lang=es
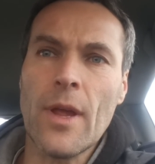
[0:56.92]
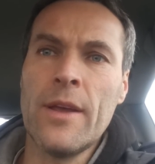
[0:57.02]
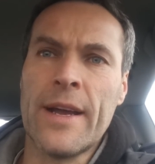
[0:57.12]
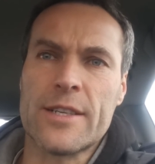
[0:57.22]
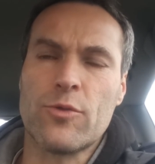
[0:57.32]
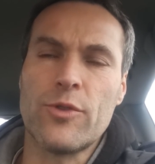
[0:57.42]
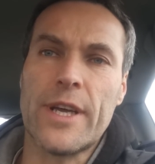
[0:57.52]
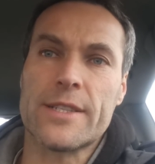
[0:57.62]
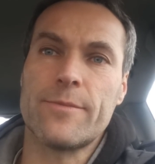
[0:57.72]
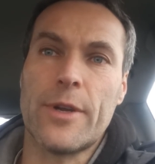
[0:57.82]
en
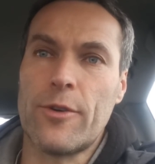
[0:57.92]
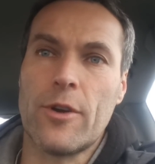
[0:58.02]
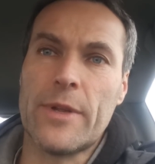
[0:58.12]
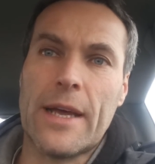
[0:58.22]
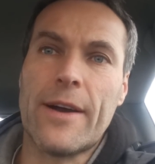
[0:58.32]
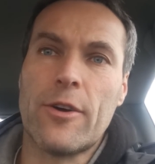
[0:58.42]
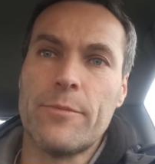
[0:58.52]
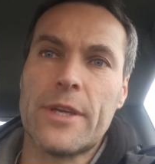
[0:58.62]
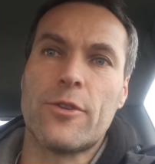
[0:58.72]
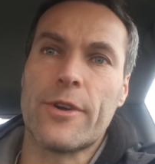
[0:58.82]
Asturias, bueno, lo comentaba
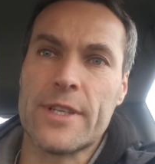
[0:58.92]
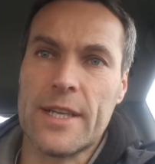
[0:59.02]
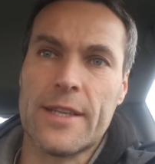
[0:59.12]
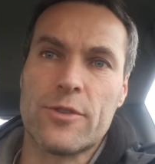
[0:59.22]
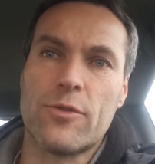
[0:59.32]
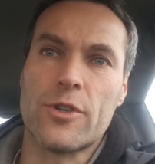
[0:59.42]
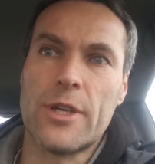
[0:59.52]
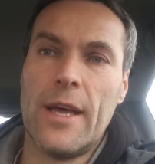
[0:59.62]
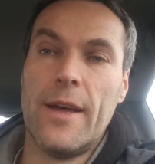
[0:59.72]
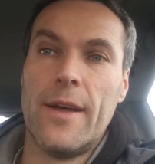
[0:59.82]
con Víctor de Saltasucos,